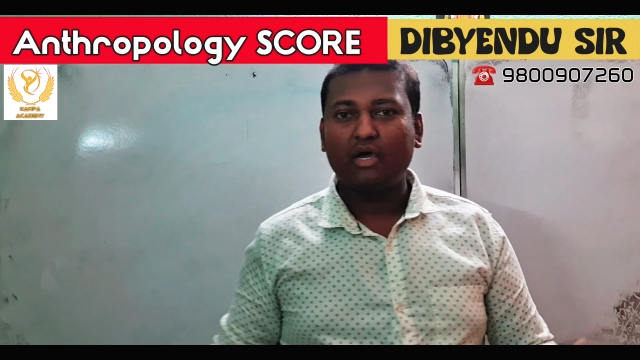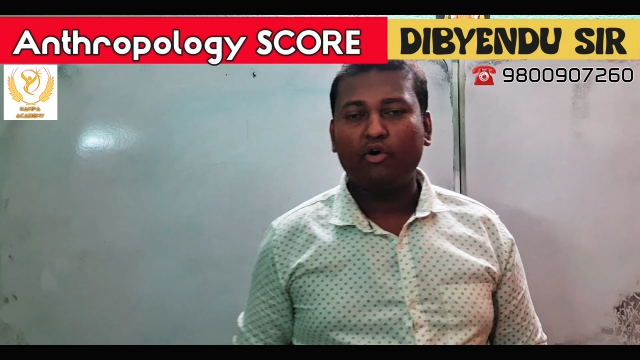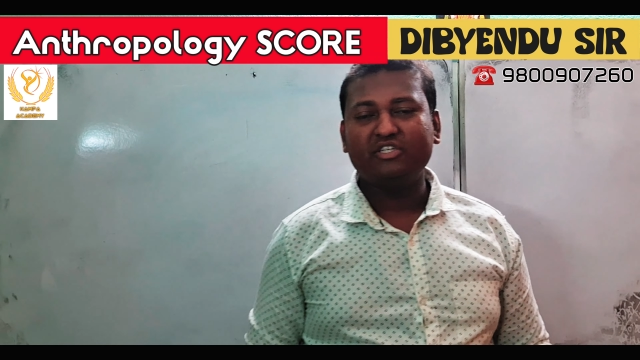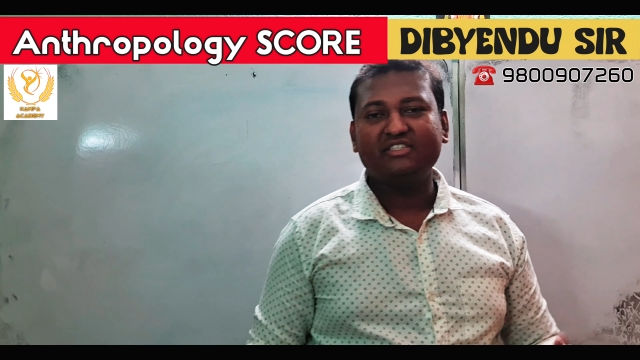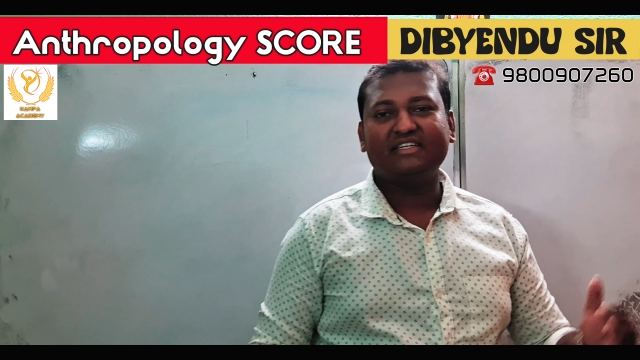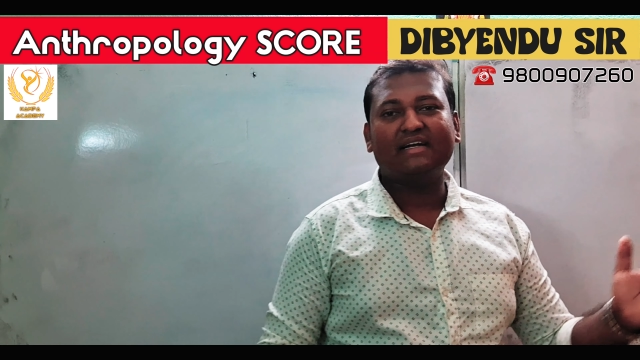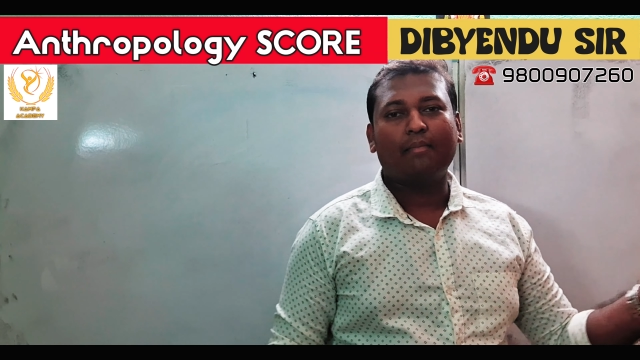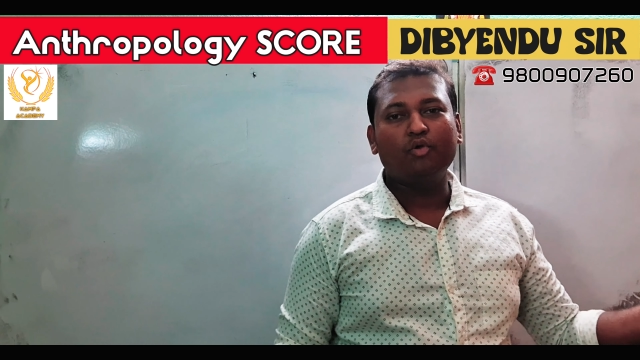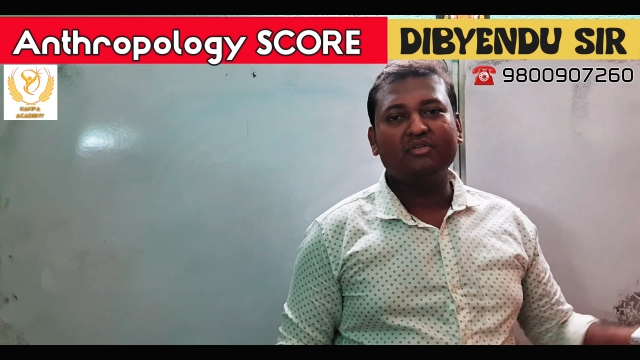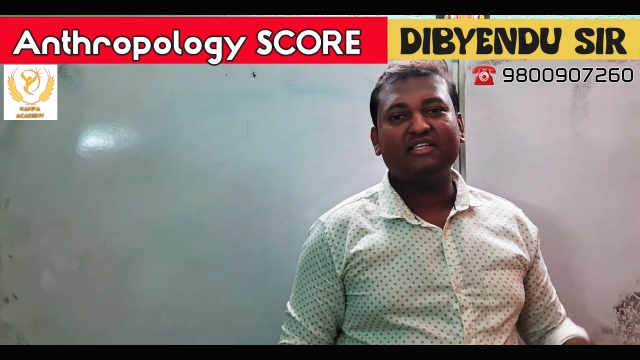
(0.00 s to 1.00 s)
দেওয়া হয়েছে যেটা
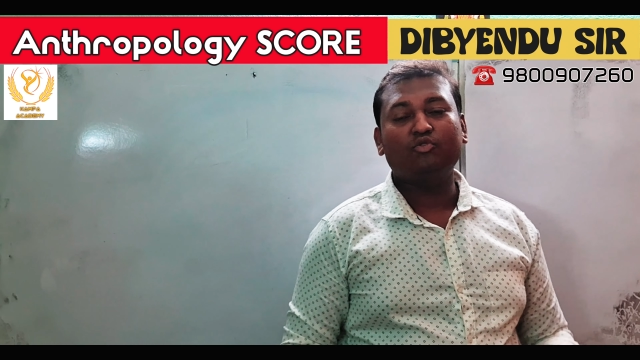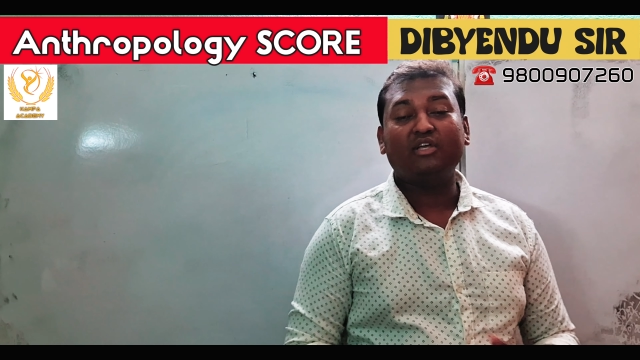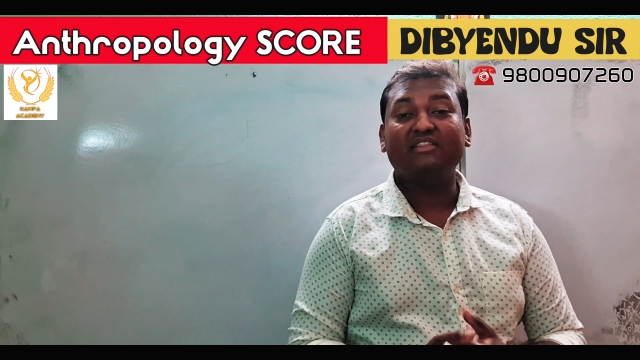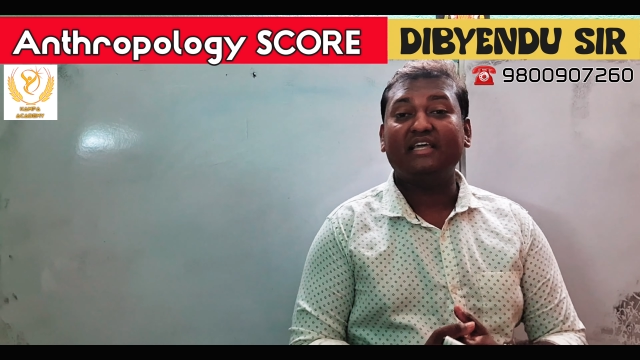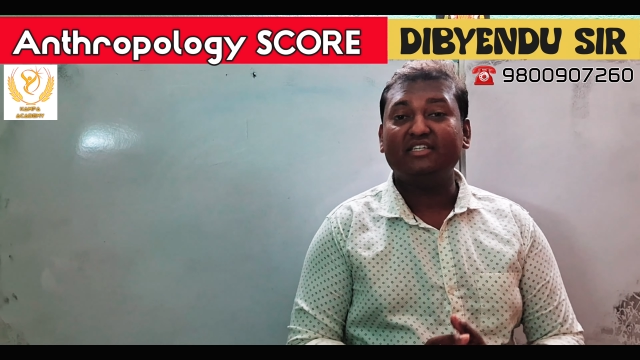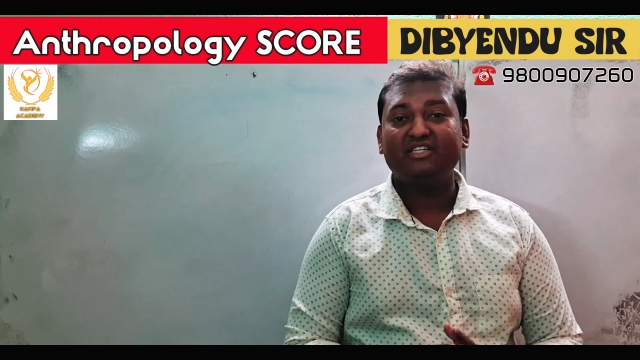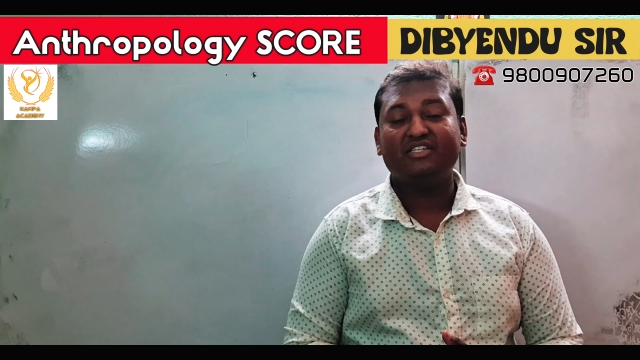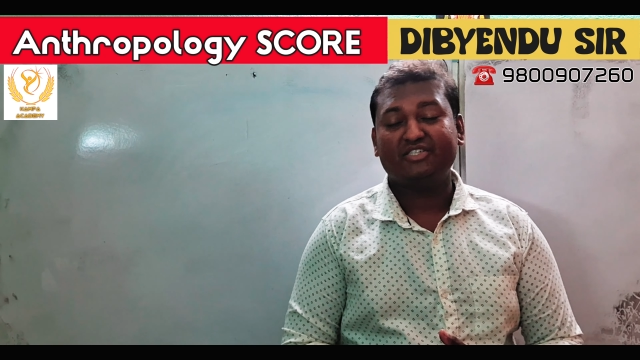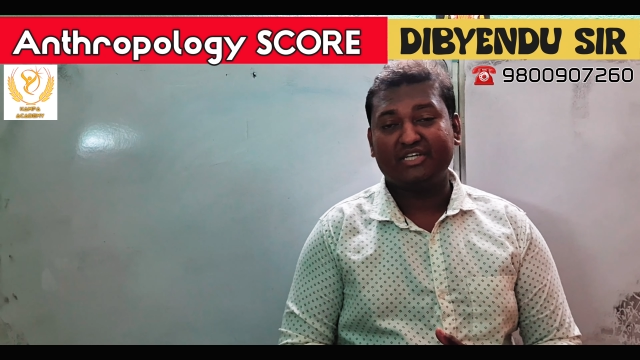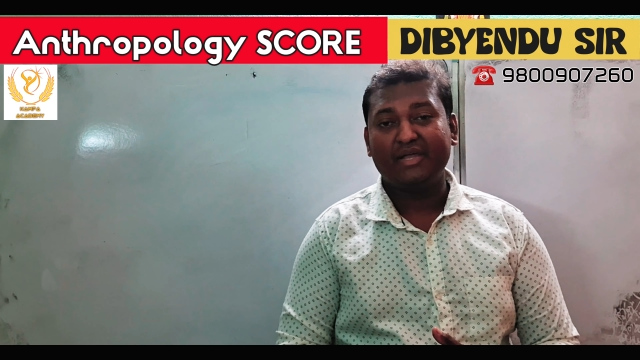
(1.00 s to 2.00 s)
ডাব্লিউবিসি দু হাজার তেইশে
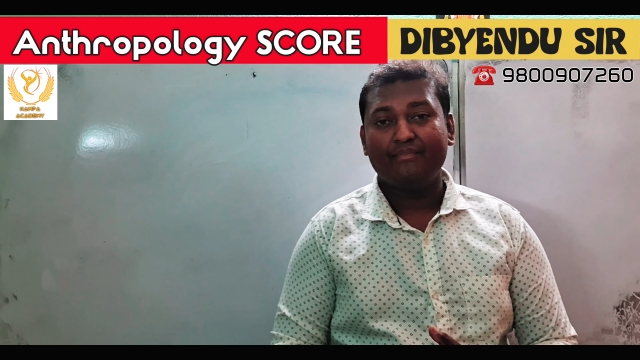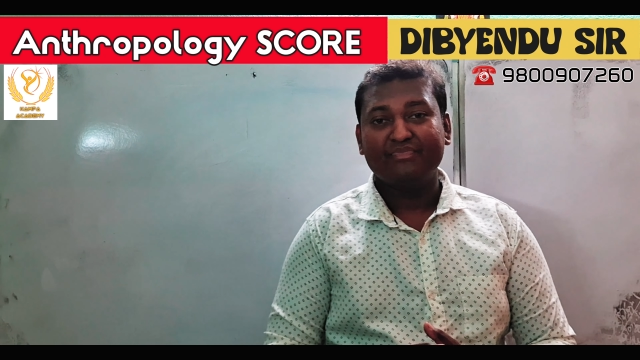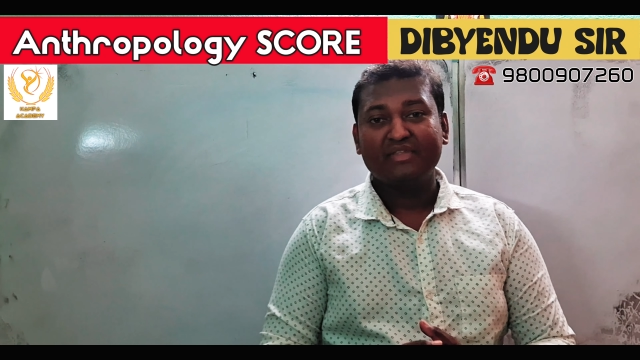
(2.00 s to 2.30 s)
এসছে